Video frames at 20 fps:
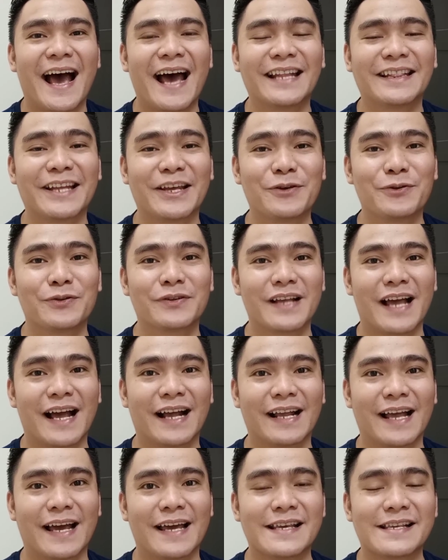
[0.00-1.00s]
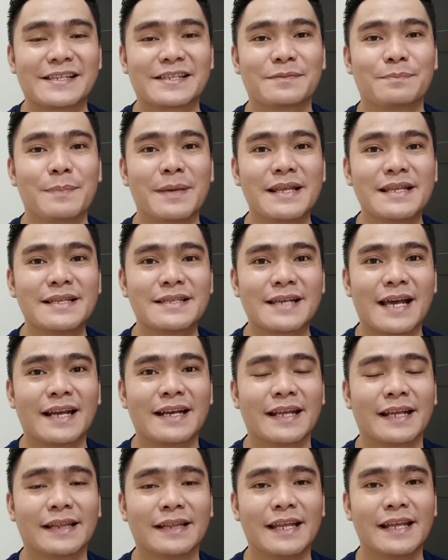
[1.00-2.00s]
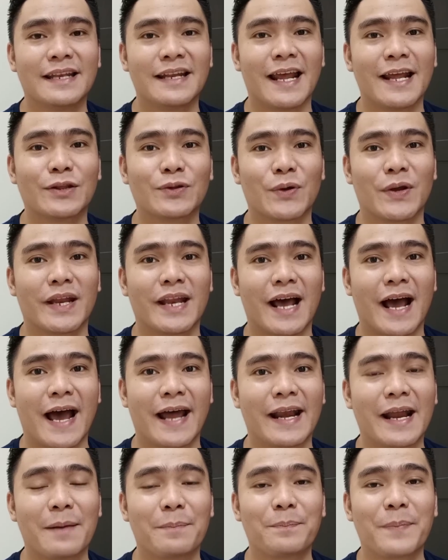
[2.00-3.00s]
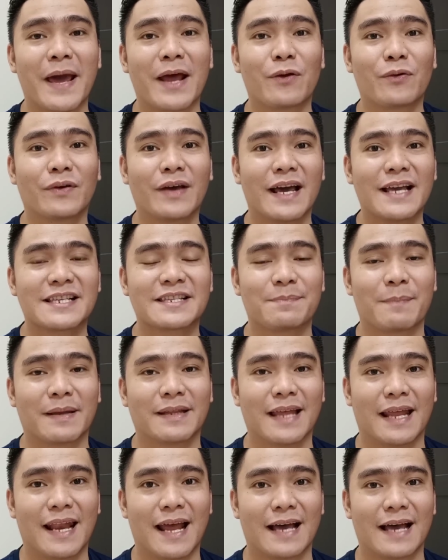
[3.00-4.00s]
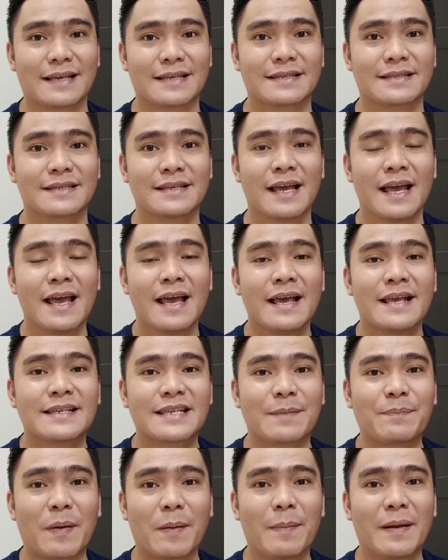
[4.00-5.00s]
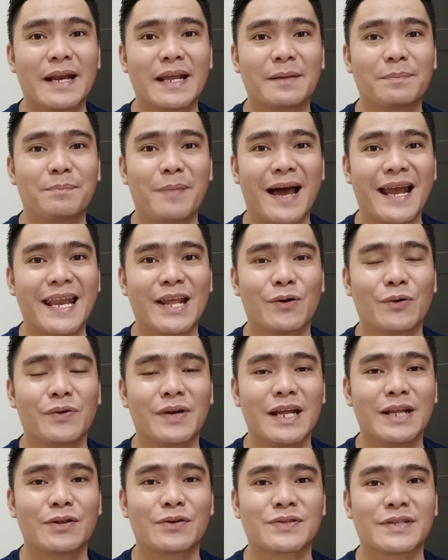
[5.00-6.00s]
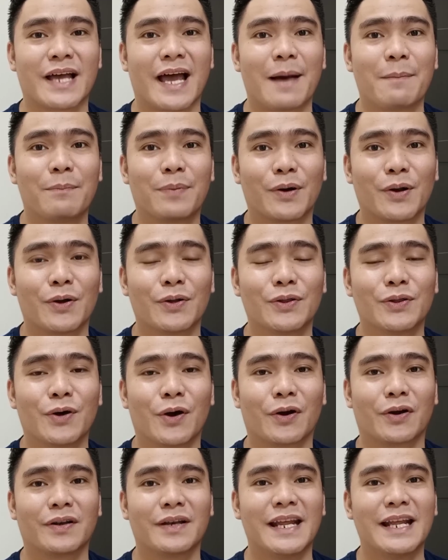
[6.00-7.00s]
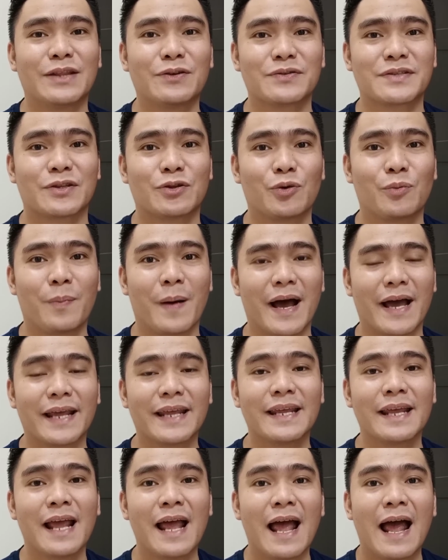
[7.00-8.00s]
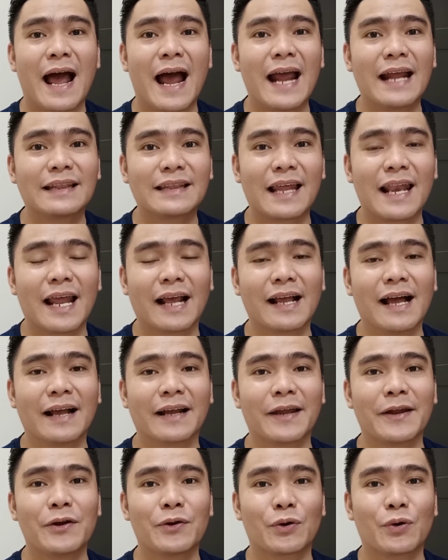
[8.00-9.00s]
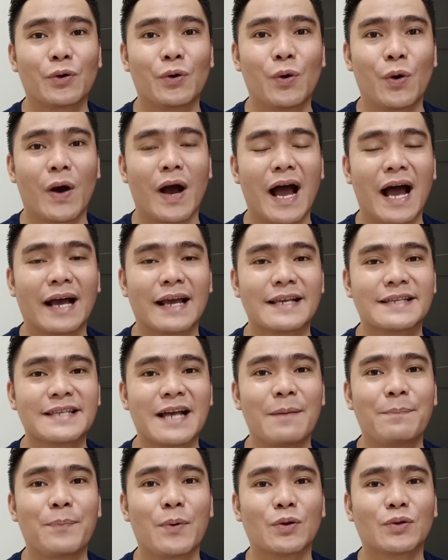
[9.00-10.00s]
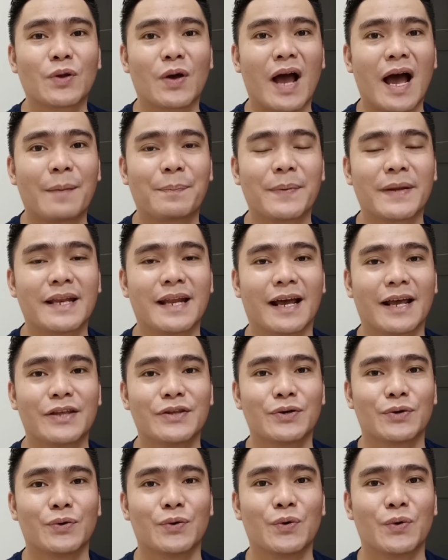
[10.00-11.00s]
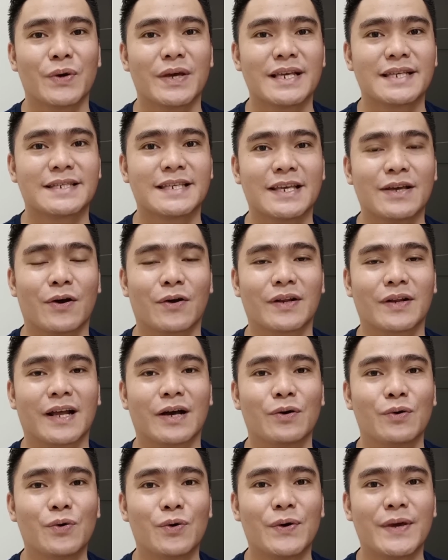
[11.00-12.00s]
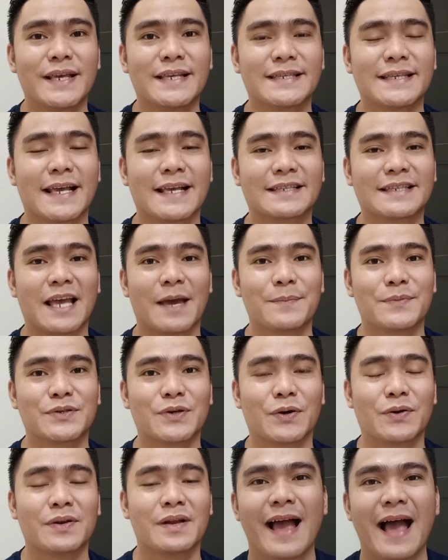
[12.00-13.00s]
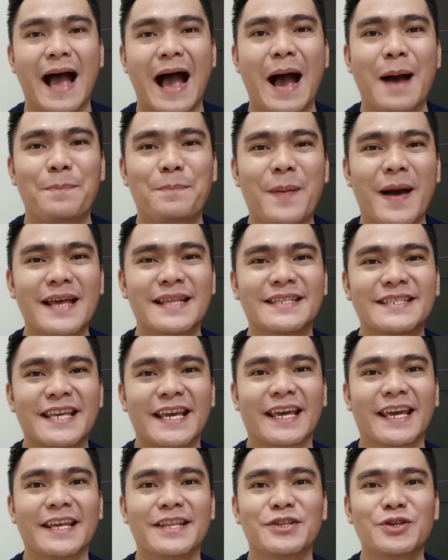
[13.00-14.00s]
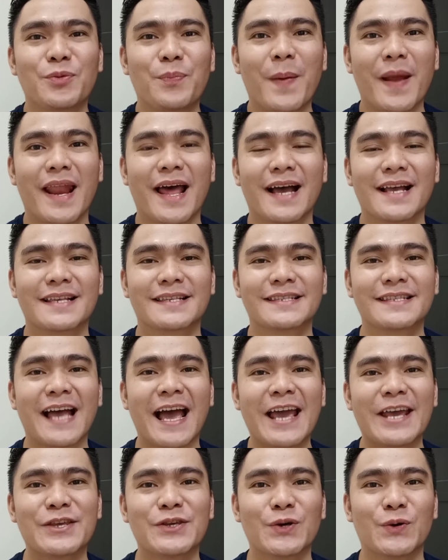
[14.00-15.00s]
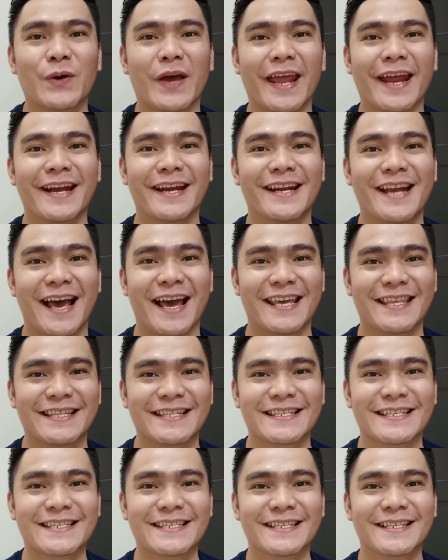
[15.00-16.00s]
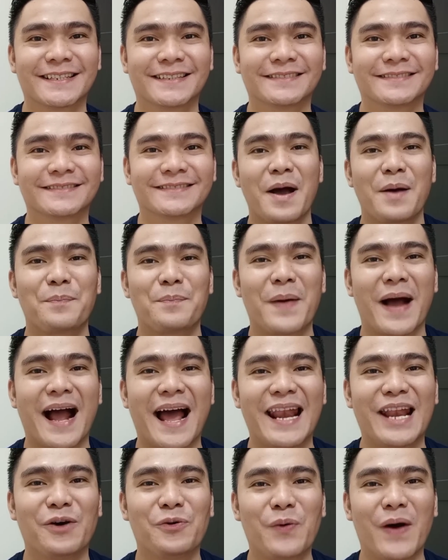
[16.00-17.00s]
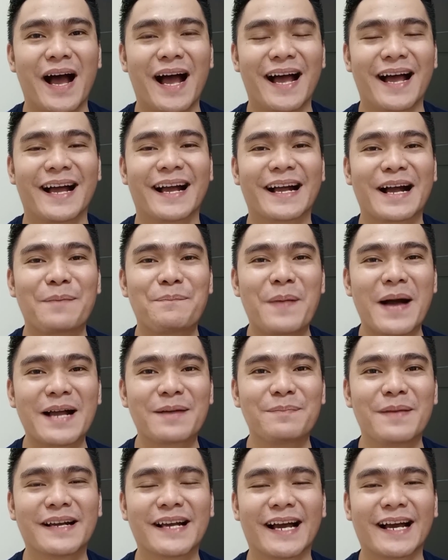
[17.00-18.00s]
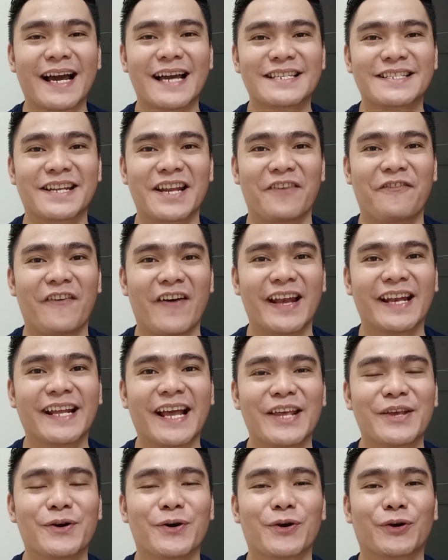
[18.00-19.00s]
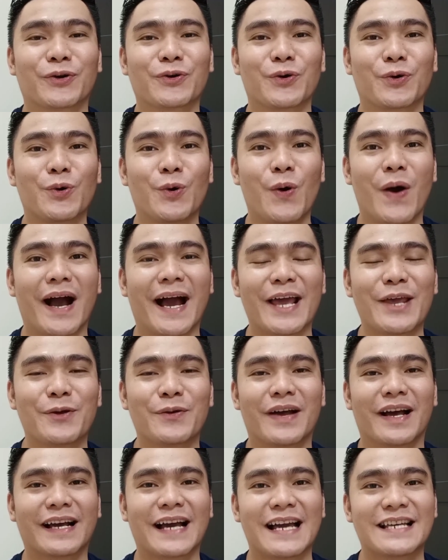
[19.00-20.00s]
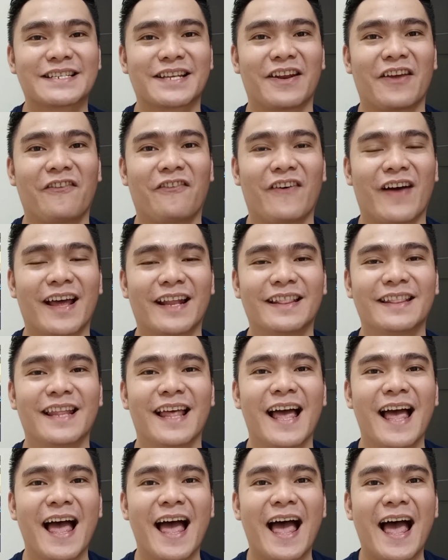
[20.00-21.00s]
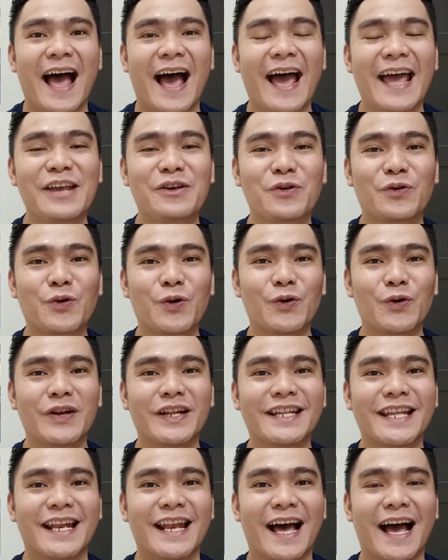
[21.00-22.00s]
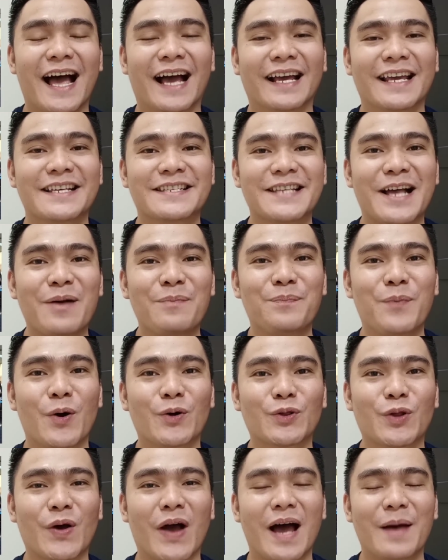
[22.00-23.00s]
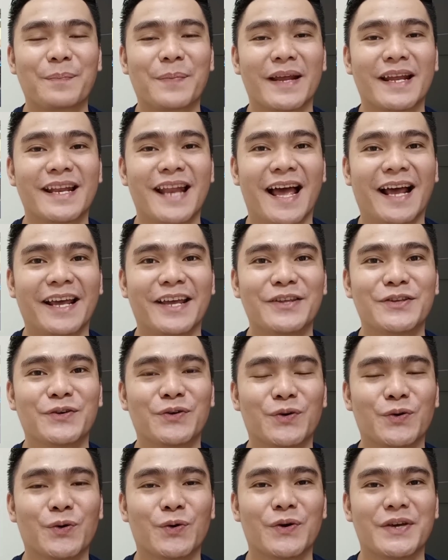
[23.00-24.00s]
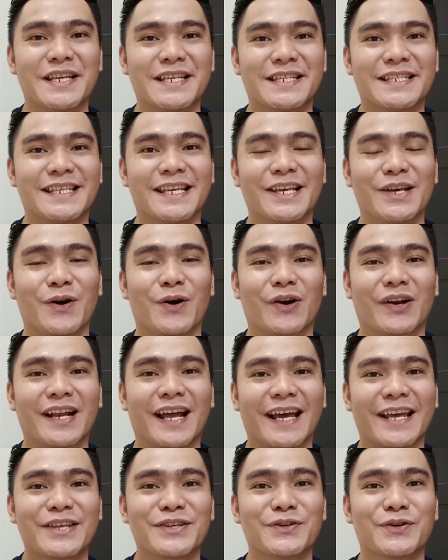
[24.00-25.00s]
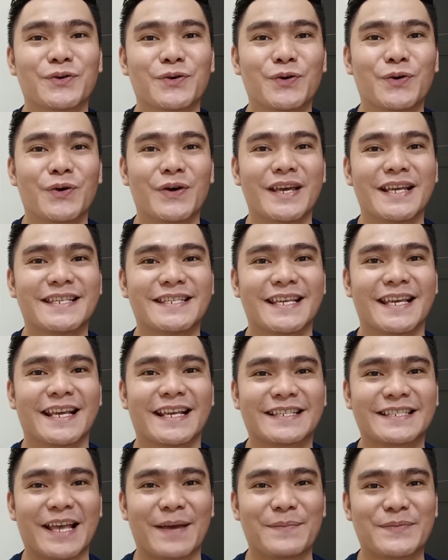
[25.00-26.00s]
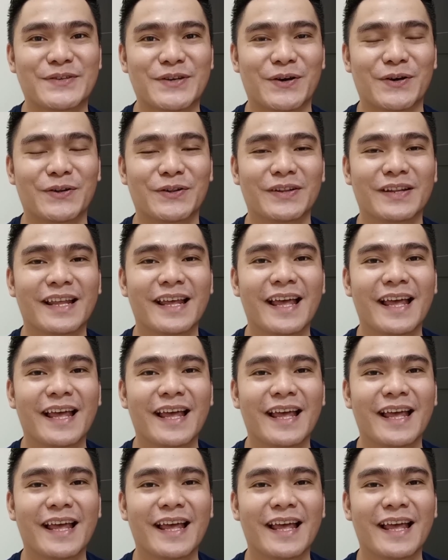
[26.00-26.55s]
At ayun nga guys, minsan hindi na ito hinahanap pero guys madalas sa pabalik-balik ko dito sa abroad or dito sa Dubai ay talagang kinukuha ang isang photocopy ng inyong OEC or ng OEC exemption upon check-in nyo pa lang sa inyong airlines. Pangalawa, kapag magka-cash refund kayo or kukuha kayo ng cash refund, ay kukunin nila ang isang photocopy ng inyong OEC or ng inyong OEC exemption.